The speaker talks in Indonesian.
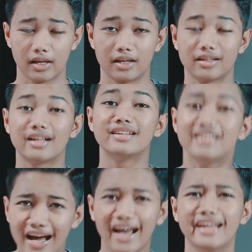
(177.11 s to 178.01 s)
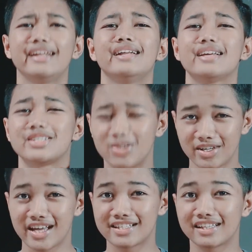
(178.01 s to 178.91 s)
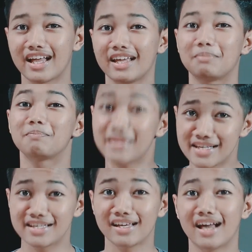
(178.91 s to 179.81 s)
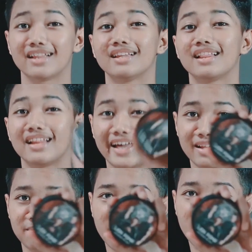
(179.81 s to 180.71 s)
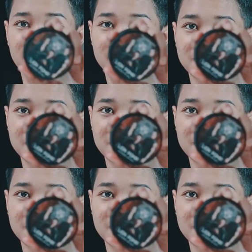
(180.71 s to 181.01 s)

Dan ya ini itu cuy hasil dari peciran lain pom.